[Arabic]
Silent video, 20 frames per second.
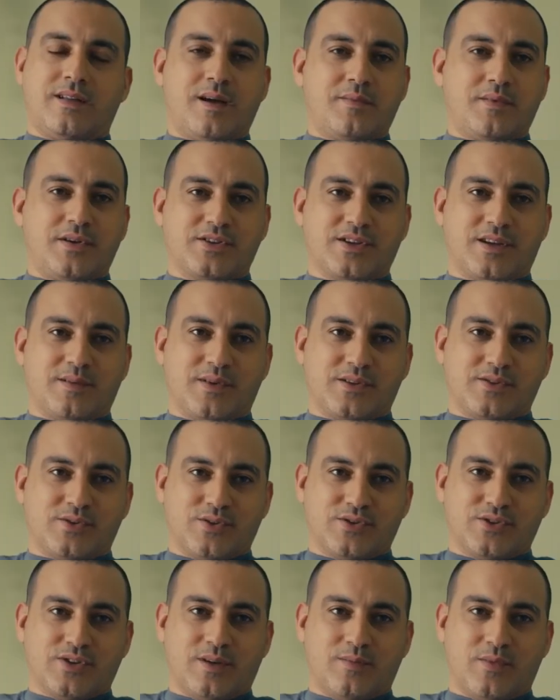لا يا باشا انا ما
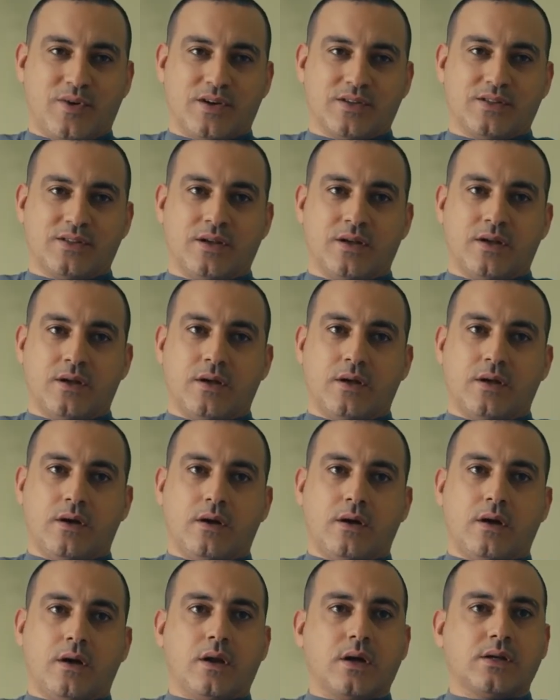اقصدش لا مؤاخذه
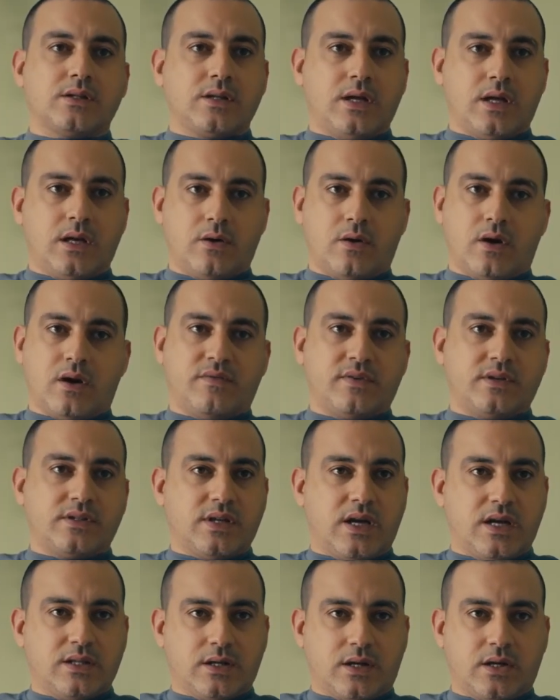انا قصدي يعني لو اعرف ان
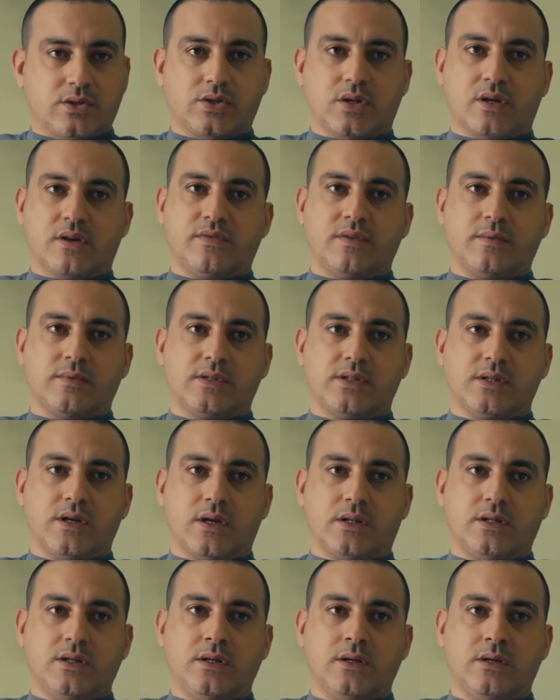سعادتك هتشرفني
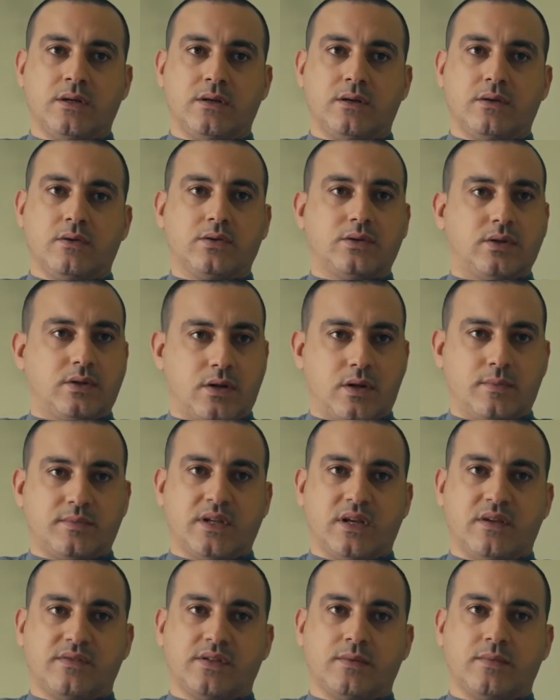بالزياره دي كنت
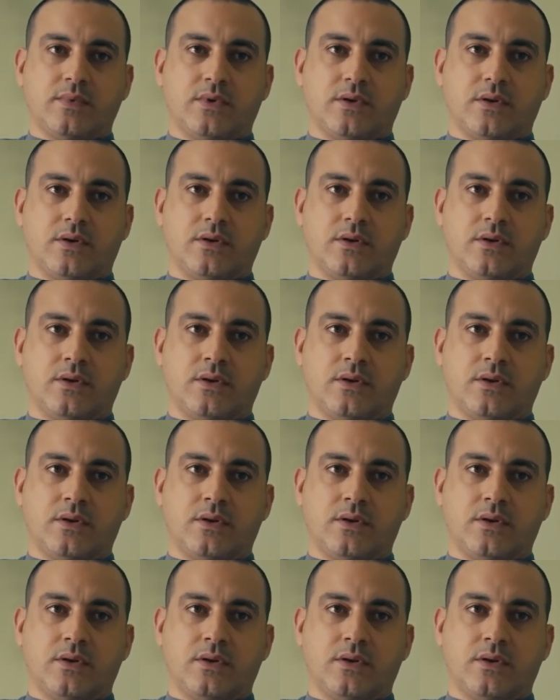ضربت نفسي بالنار